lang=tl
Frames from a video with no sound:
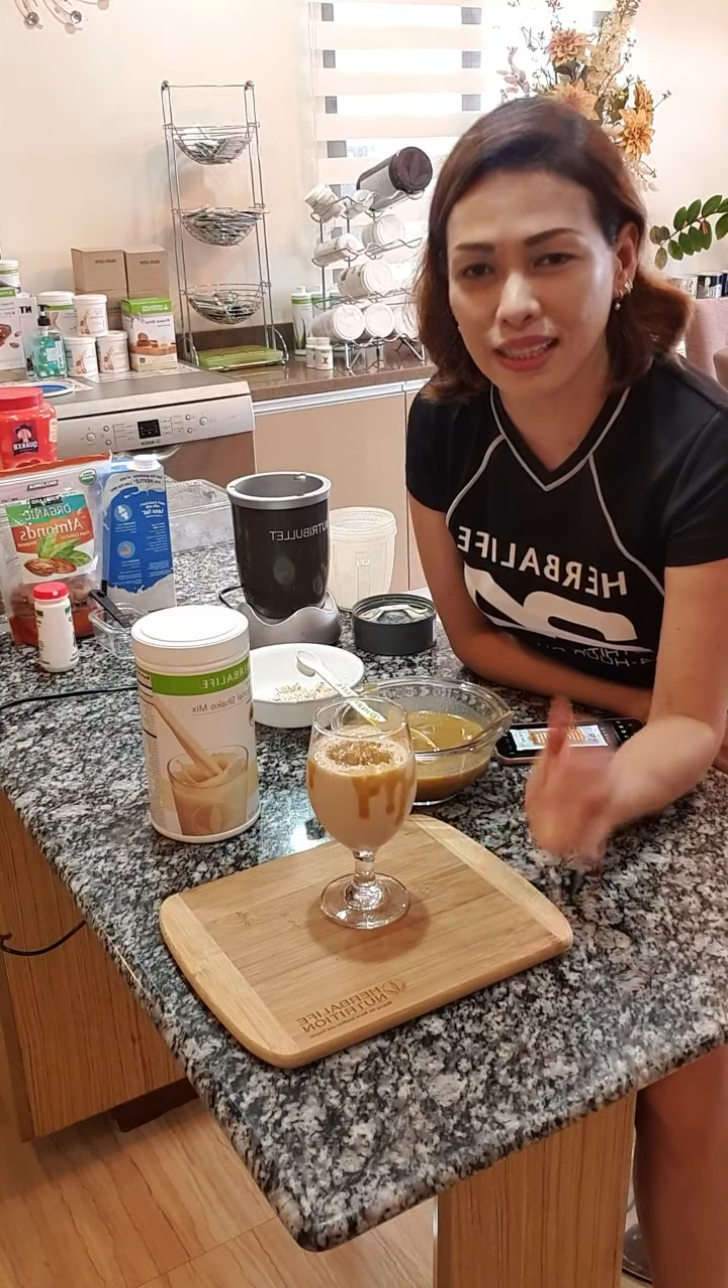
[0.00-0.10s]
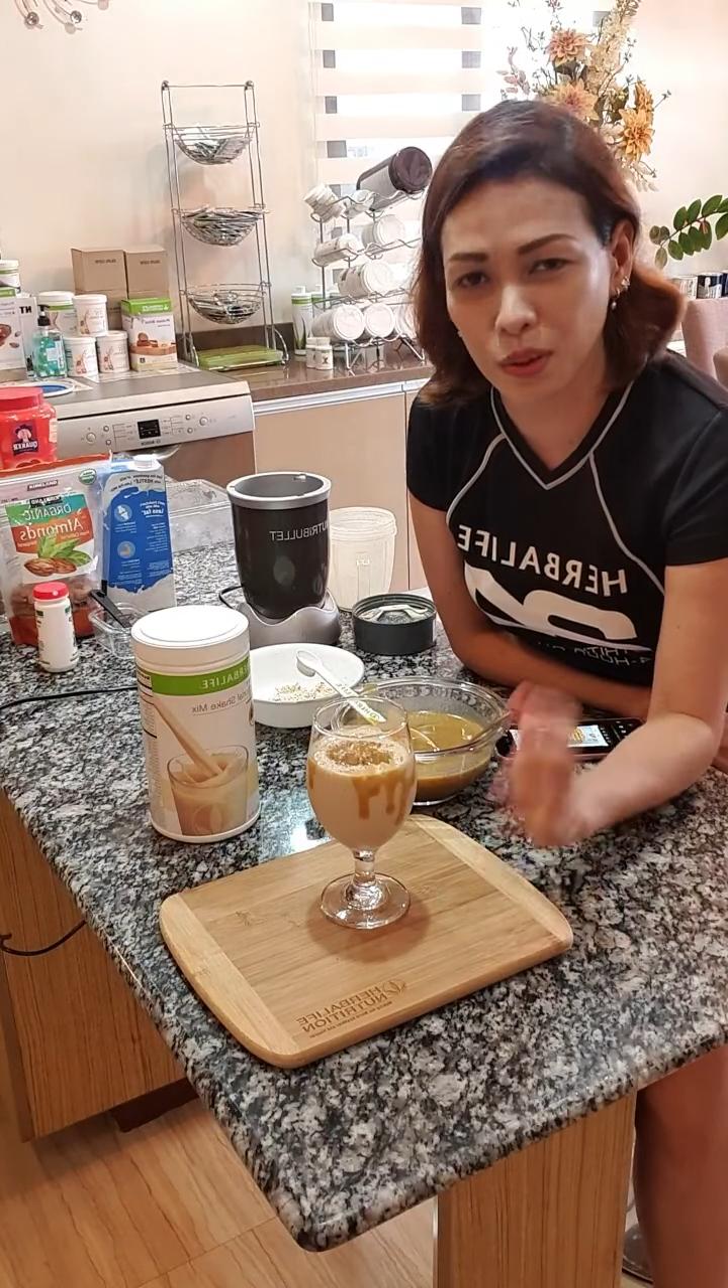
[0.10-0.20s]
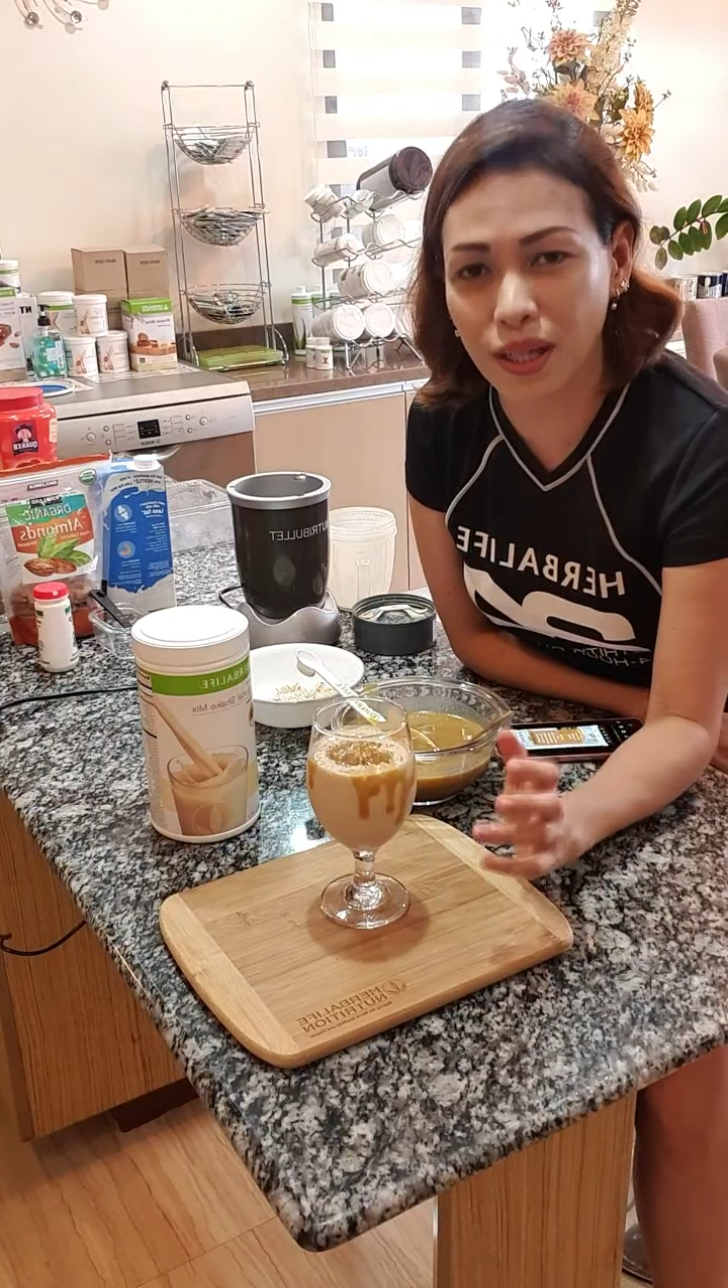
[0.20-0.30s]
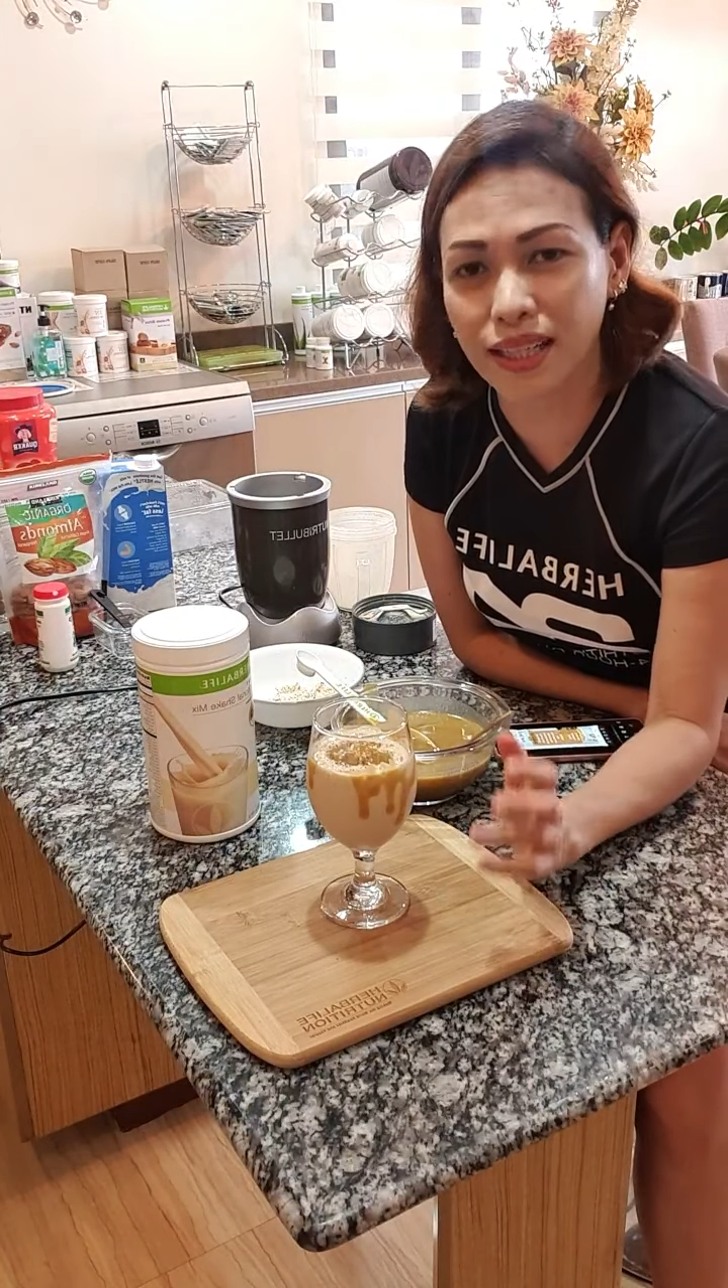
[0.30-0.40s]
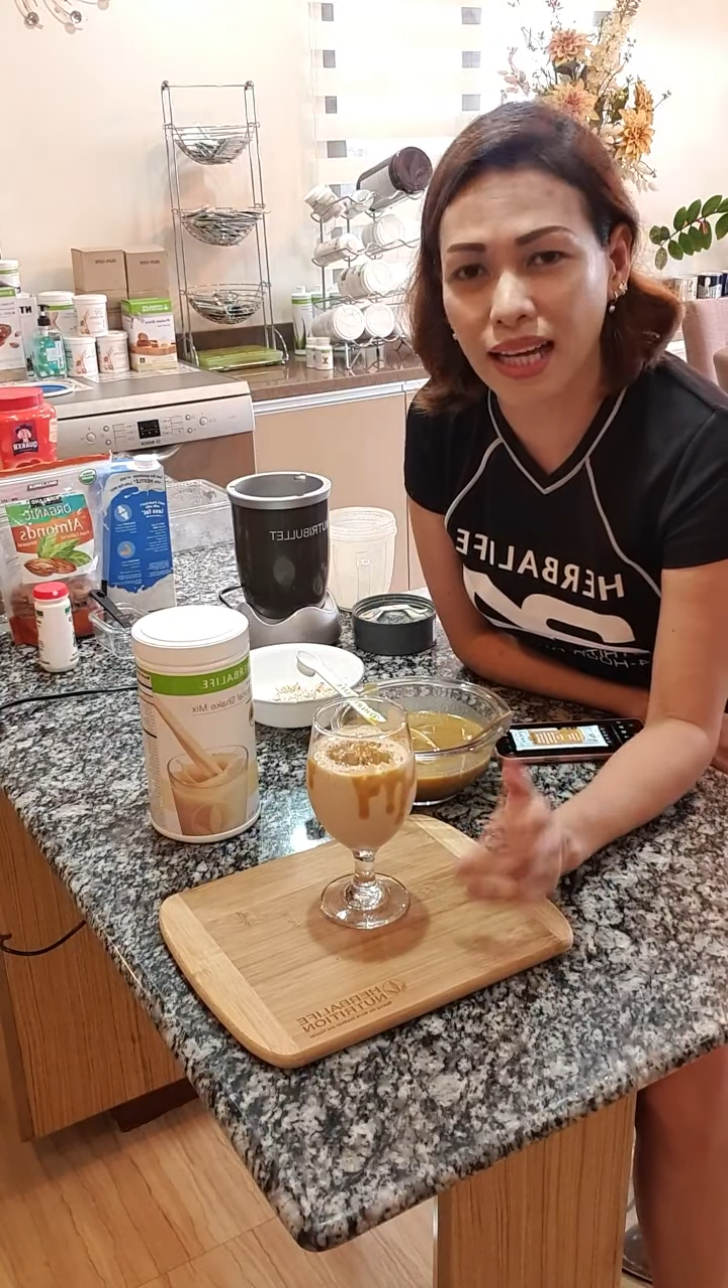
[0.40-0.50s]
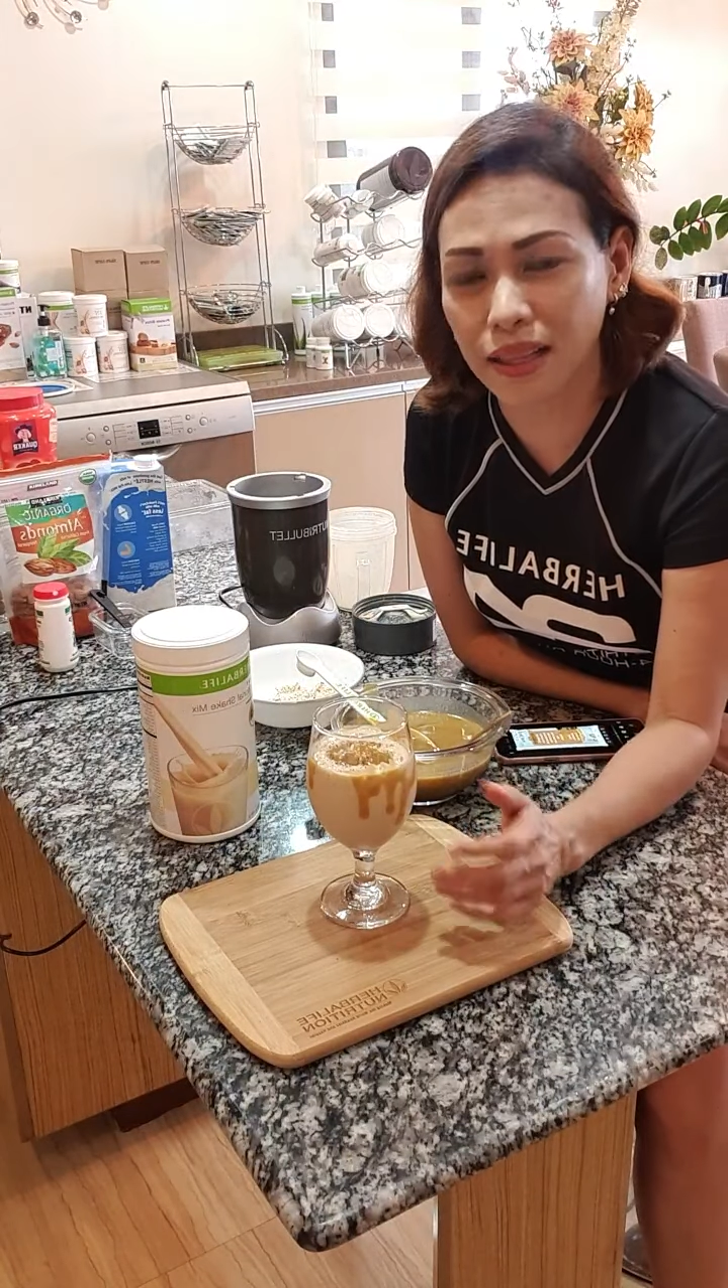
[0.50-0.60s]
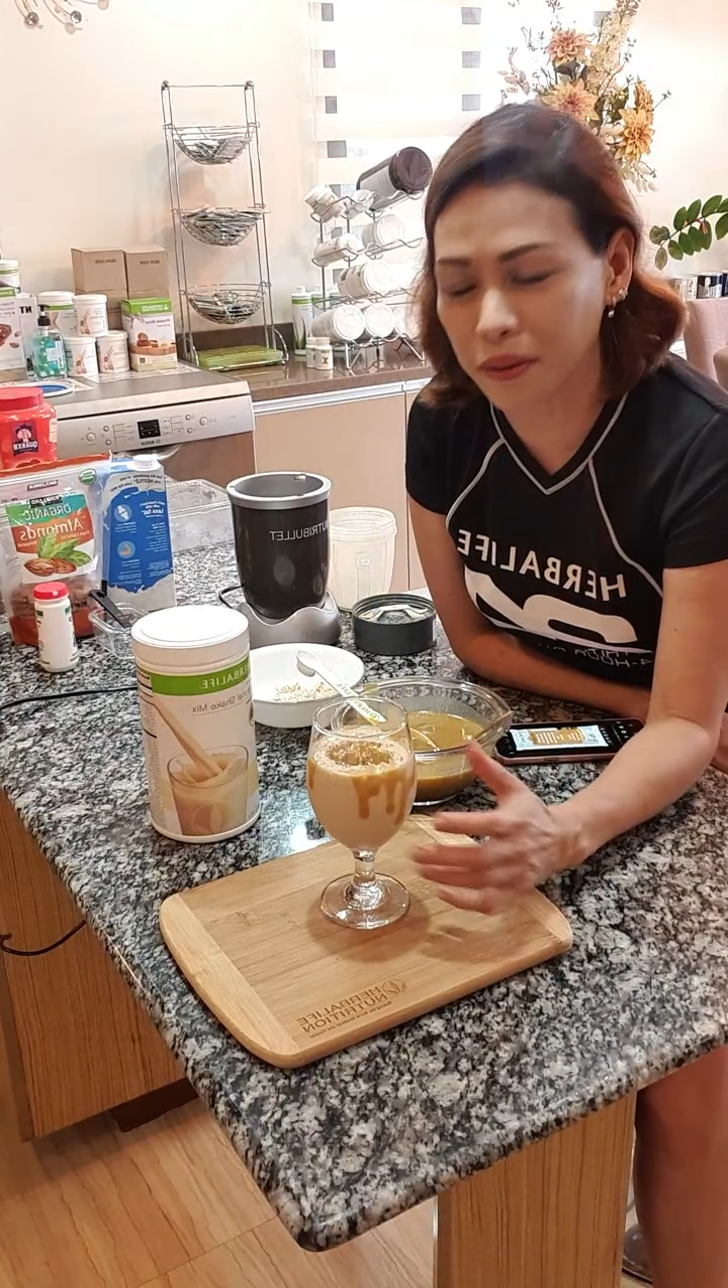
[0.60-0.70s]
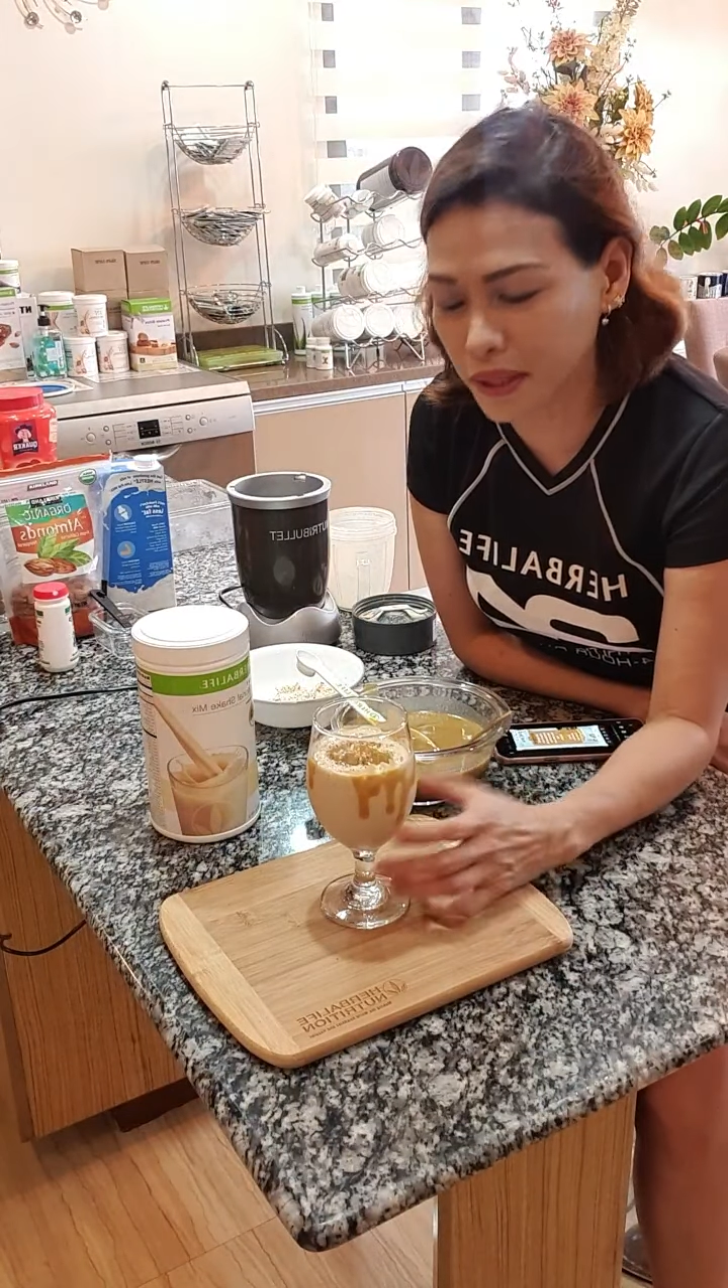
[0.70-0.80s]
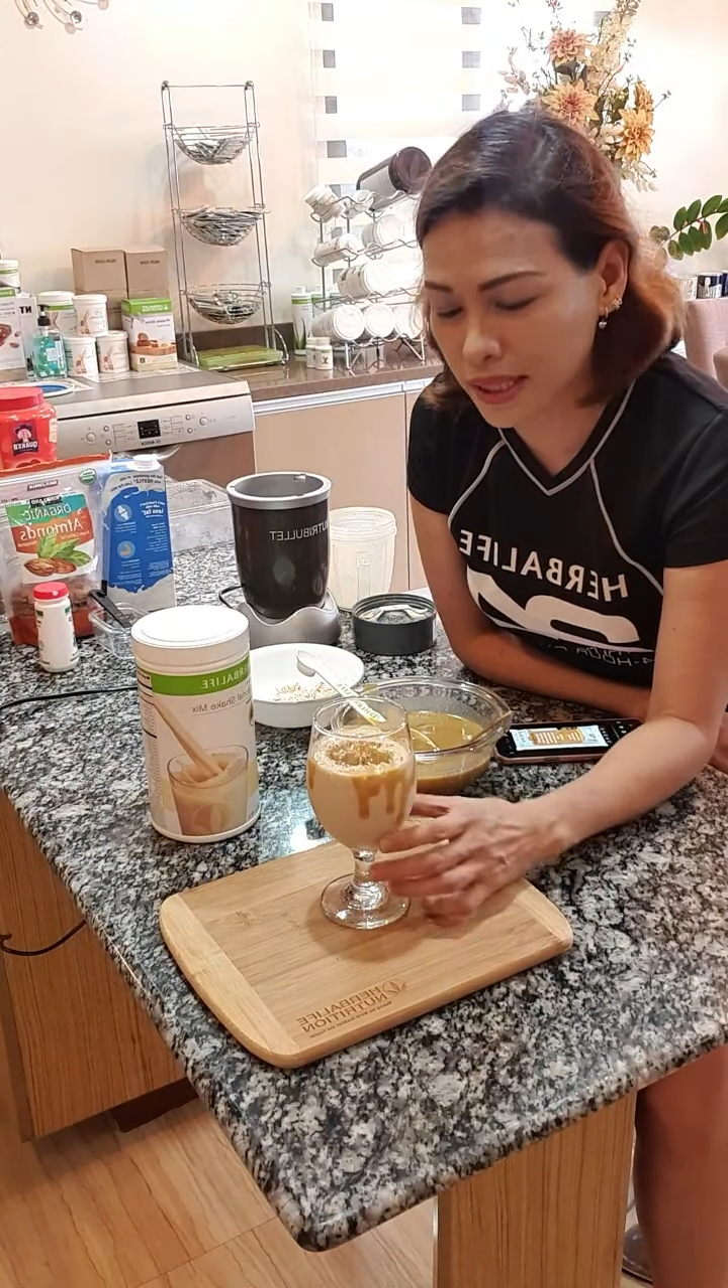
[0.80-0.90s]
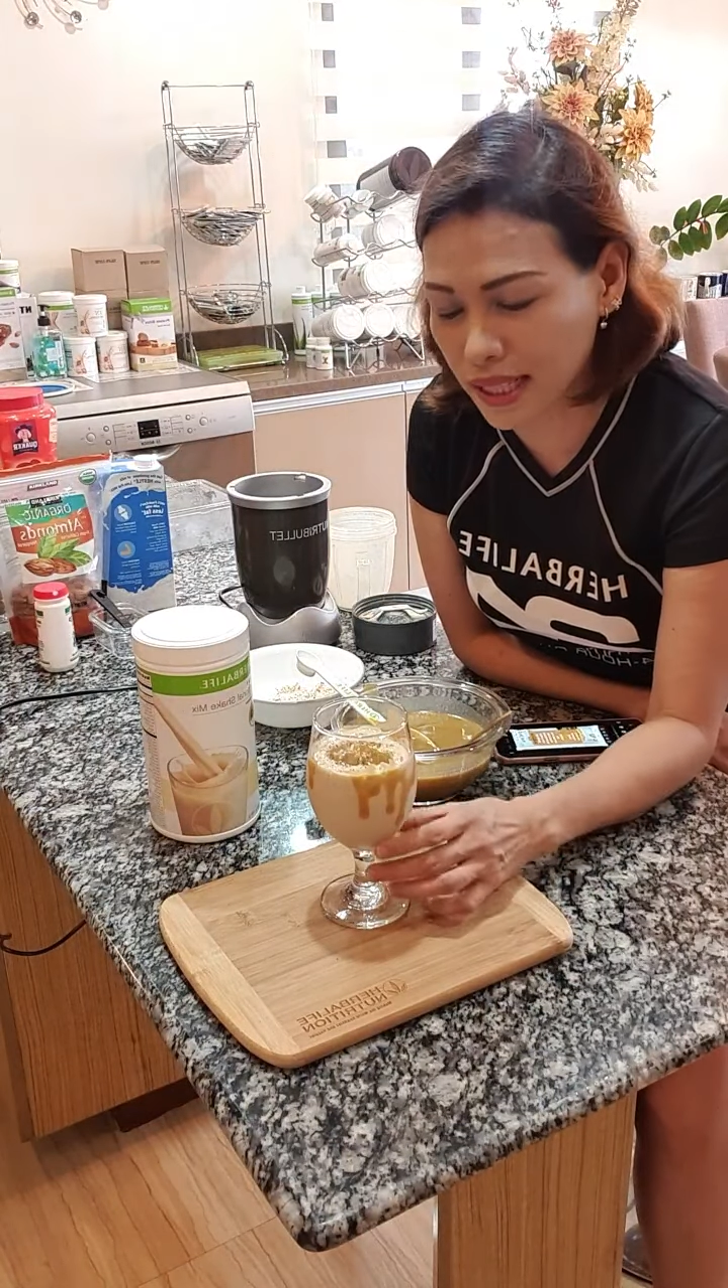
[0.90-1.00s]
ato ang calories